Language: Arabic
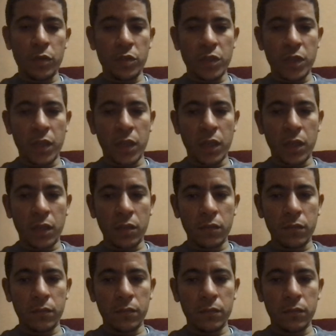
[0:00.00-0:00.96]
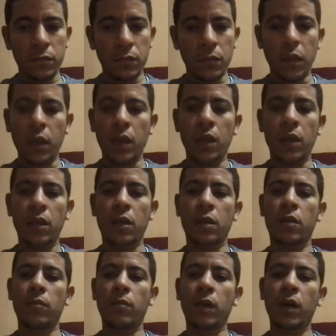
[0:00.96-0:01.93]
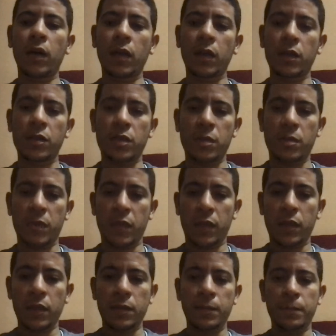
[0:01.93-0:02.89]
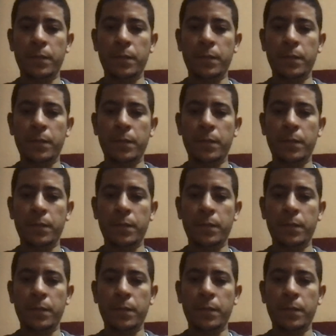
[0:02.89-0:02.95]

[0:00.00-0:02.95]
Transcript: الشركة أي المقر الاجتماعي